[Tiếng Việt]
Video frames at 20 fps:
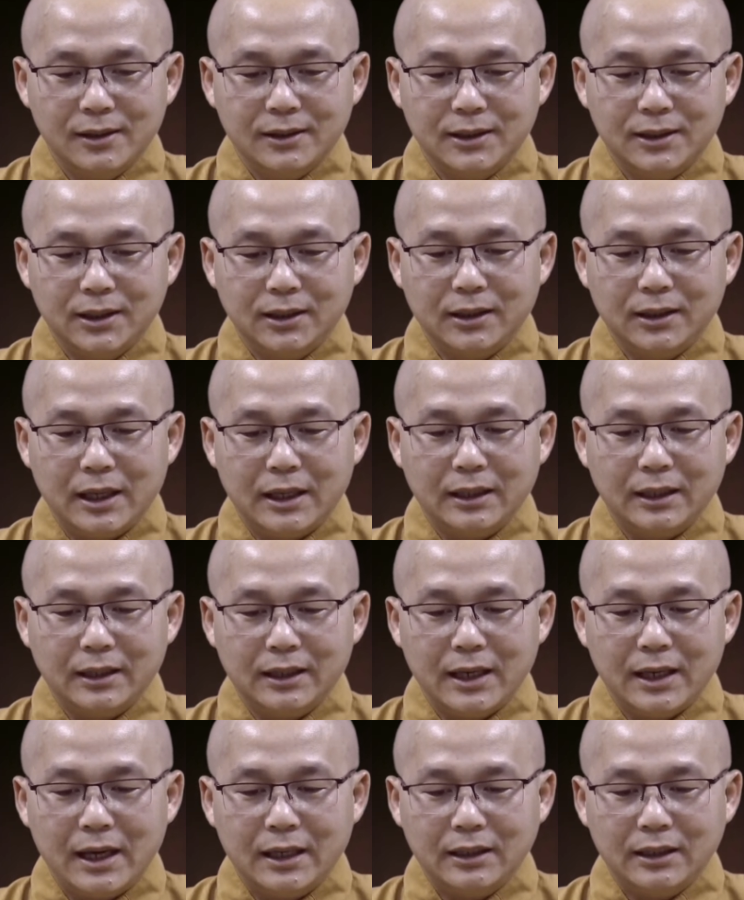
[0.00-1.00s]
Xin Thầy
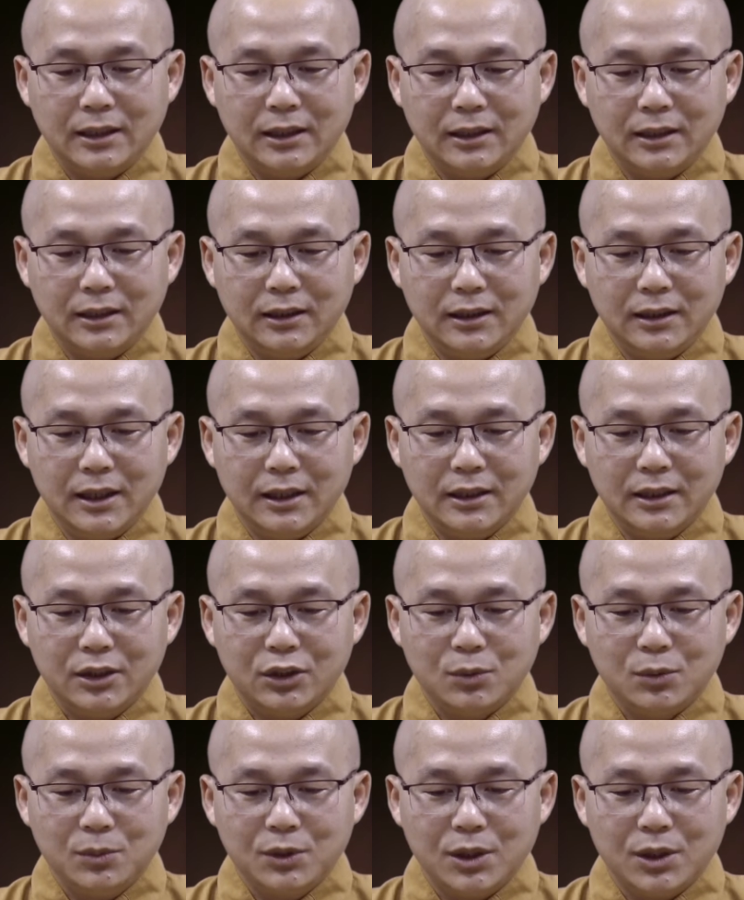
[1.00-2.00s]
khai thị để cho
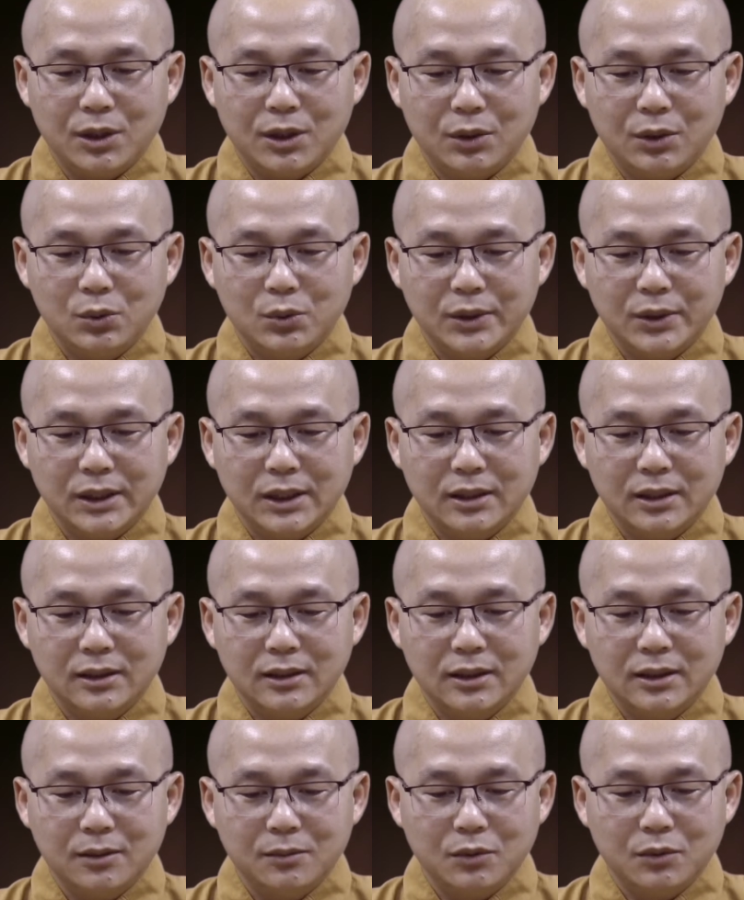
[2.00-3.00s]
chúng con luôn
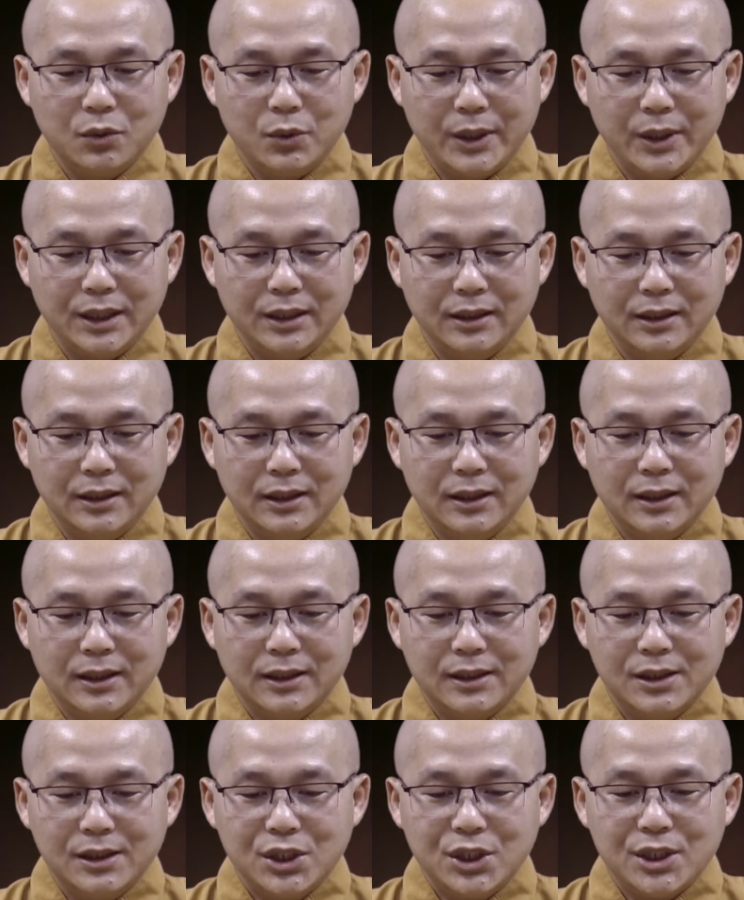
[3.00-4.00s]
nhớ không quên.
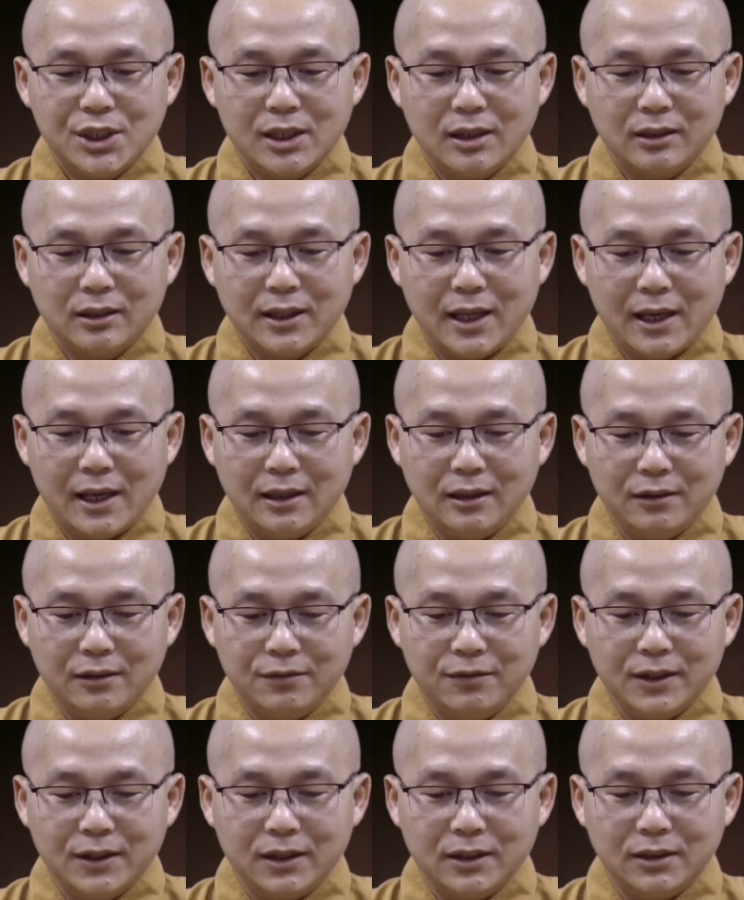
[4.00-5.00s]
Kính tri ân Thầy,
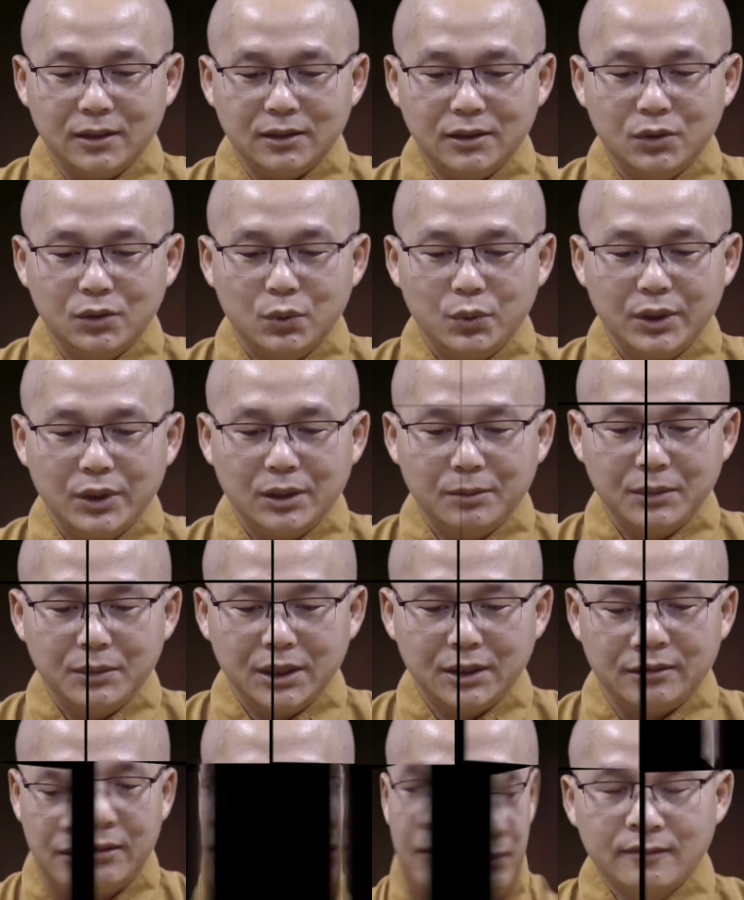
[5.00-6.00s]
Phật tử Nguyên
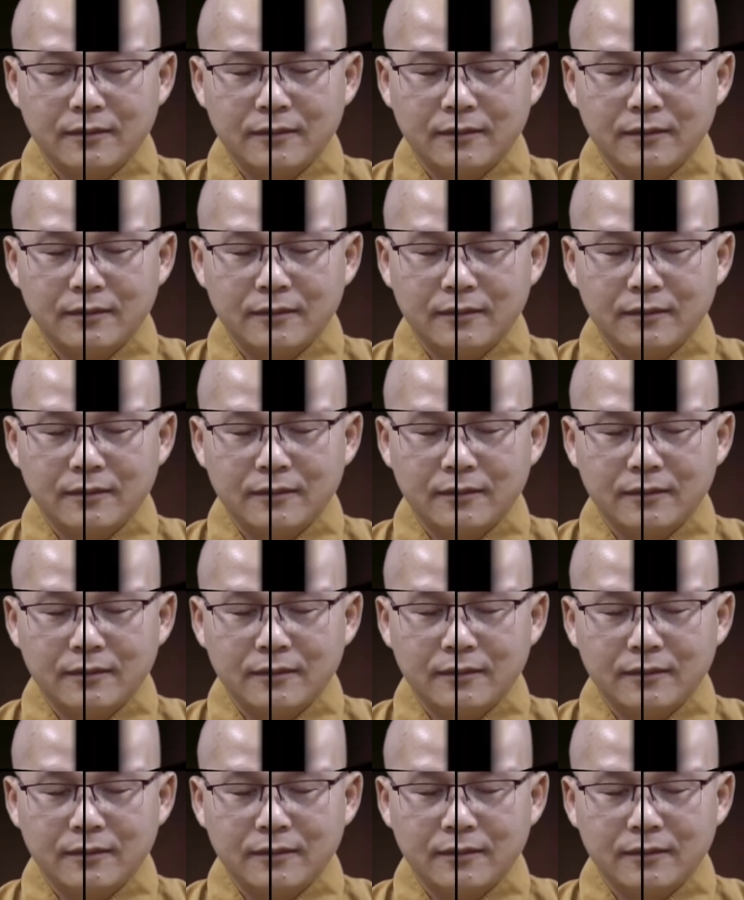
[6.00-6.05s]
Minh.